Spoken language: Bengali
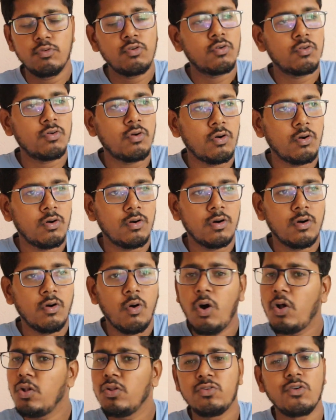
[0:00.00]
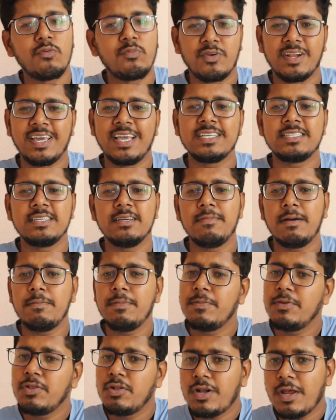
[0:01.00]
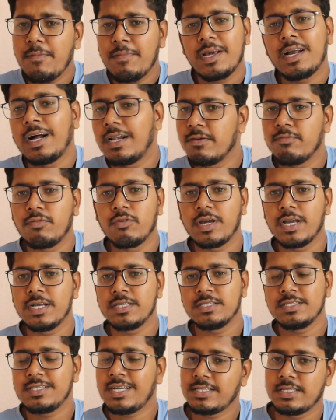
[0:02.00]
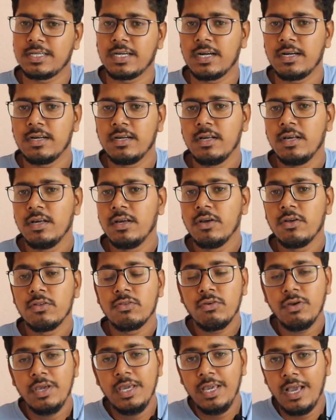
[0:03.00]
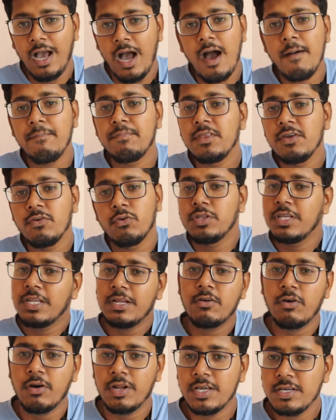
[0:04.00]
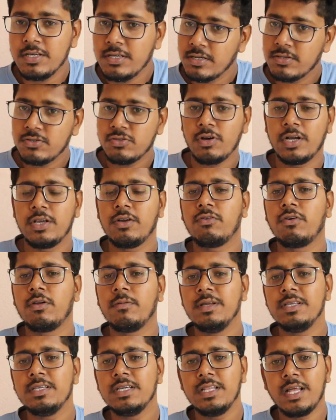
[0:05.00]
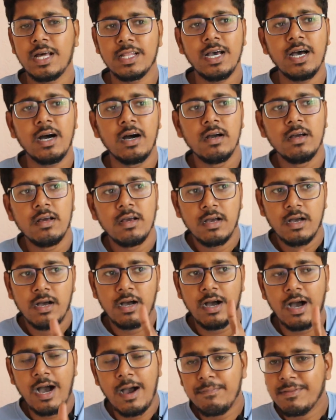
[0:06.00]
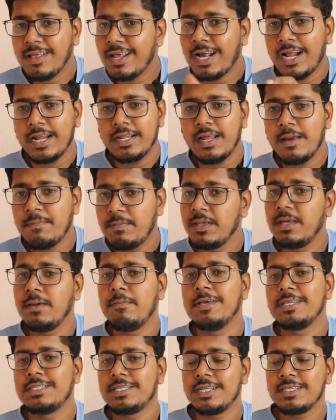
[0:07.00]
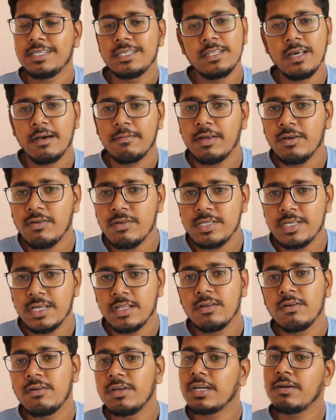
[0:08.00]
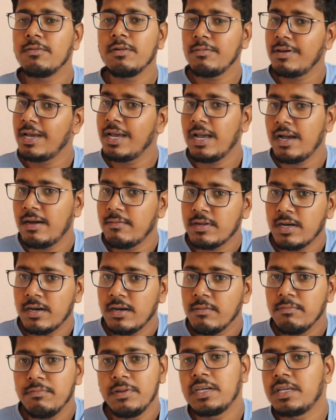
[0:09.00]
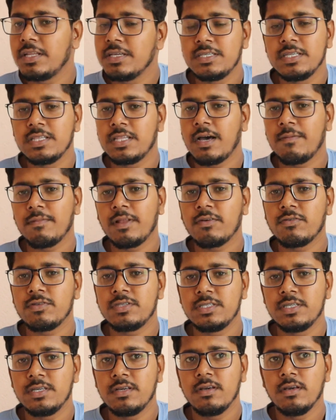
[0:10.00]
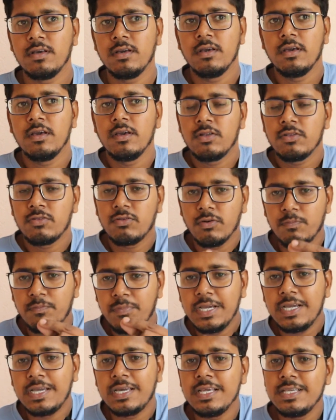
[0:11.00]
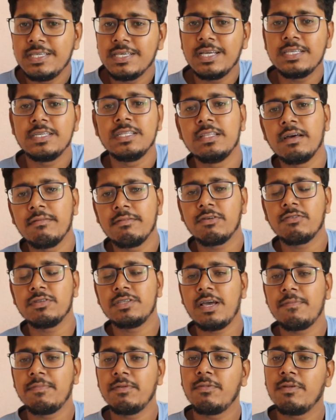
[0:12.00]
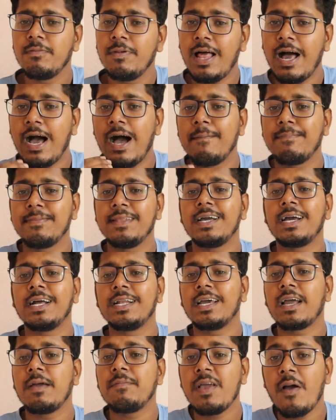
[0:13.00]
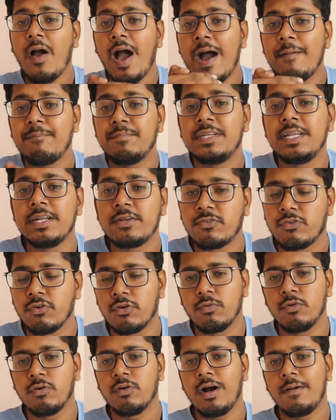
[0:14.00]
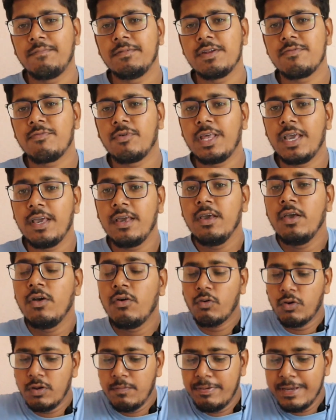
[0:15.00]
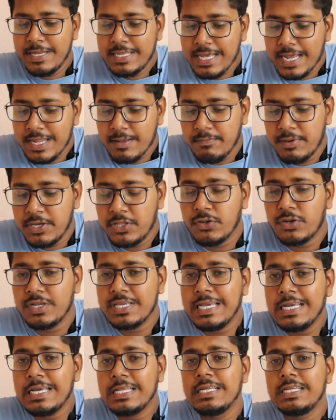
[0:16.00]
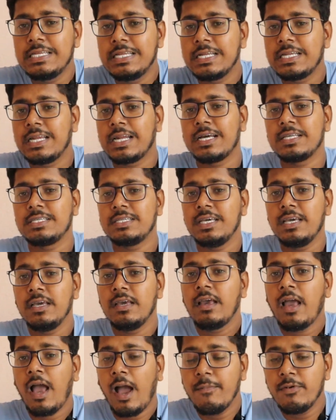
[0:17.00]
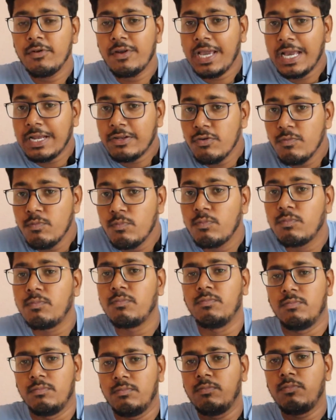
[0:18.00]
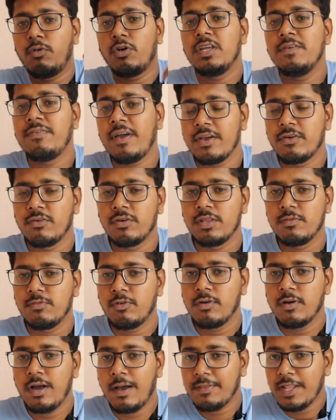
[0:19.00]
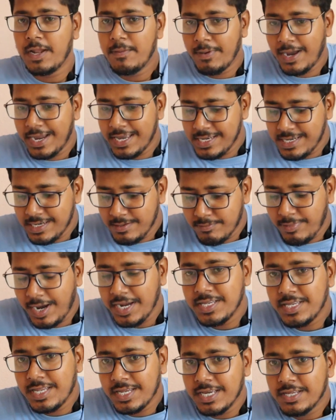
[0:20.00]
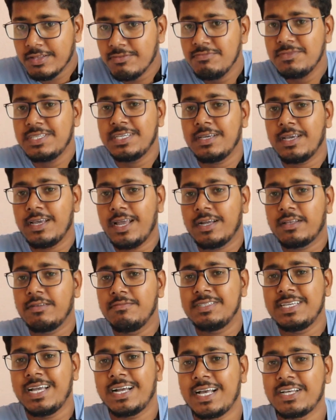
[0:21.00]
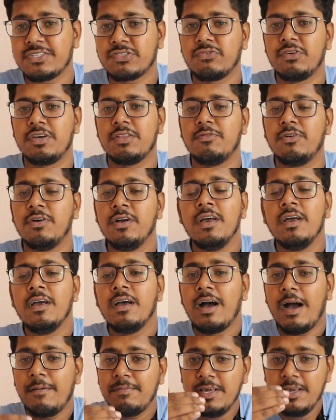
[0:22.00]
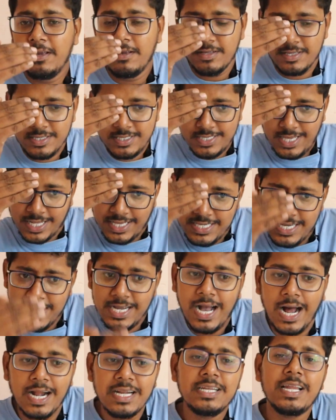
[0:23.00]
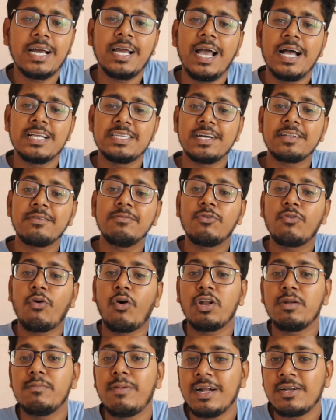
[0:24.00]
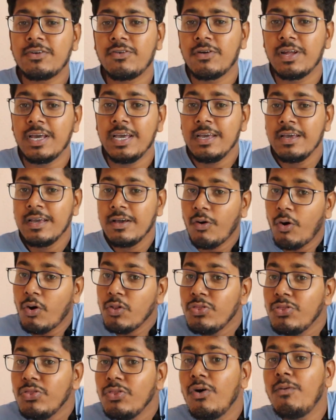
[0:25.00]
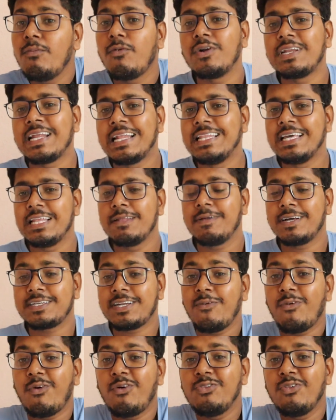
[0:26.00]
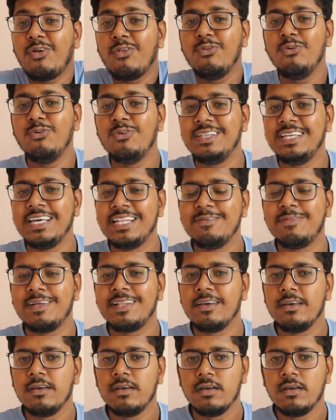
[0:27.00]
পুরনো অল্টো পড়ে আছে বা বিভিন্ন টাইপের গাড়ি পড়ে আছে চার চাকা তো এই আপনি ওদের ঘরে যোগাযোগ করবেন যে দাদা আপনার গাড়িটা আপনি কি বেচার চিন্তা ভাবনা করছেন অনেকে বলবে হ্যাঁ আমরা বিক্রির চিন্তা ভাবনা করছি তো বিক্রি যারা চিন্তা ভাবনা করছে আপনি বলবেন আপনার গাড়িটাকে আমি আপডেট করব আপডেট মানে ওর ভিটা ভিতরে যে ইনিটিয়েটার আছে আমি ওটাকে একটু মডিফাই করে দেবো আপনার বাইক বাইকটাকে একদম একদম ঝ্যাকাস করে দেবো আপনি তার যে গাড়িটাকে আছে একদম কনভার্ট করে অন্য মডেল দিয়ে দেবেন একটা অন্য লুক দিয়ে দেবেন